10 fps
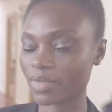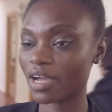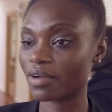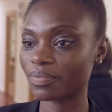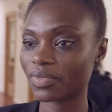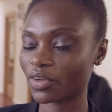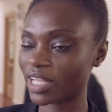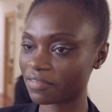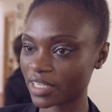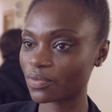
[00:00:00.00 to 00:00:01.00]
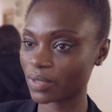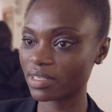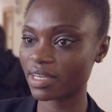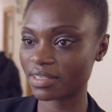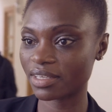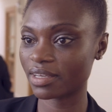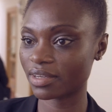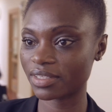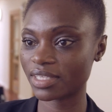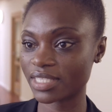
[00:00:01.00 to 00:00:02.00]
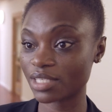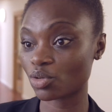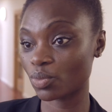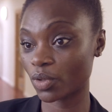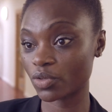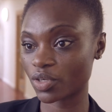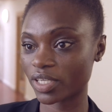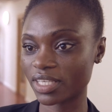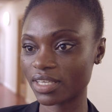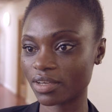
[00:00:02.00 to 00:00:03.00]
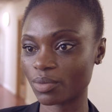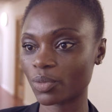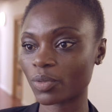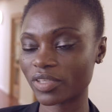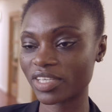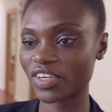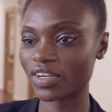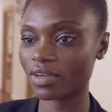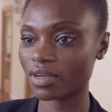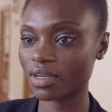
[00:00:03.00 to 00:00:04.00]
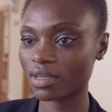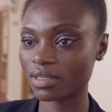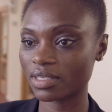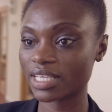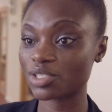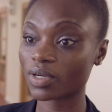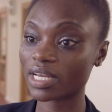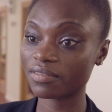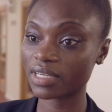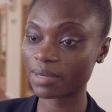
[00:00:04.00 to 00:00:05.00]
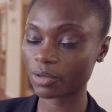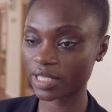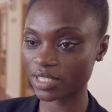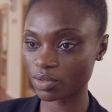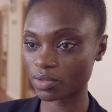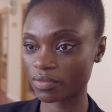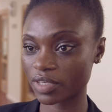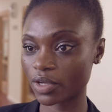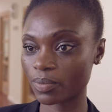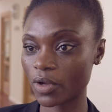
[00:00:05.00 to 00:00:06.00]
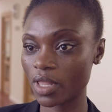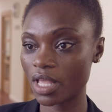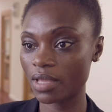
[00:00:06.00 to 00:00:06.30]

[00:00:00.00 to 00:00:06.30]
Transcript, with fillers: Bah, en Afrique, oui, il y a des, euh, instruments juridiques euh, pour protéger, euh, qui assurent la, protection de l'environnement.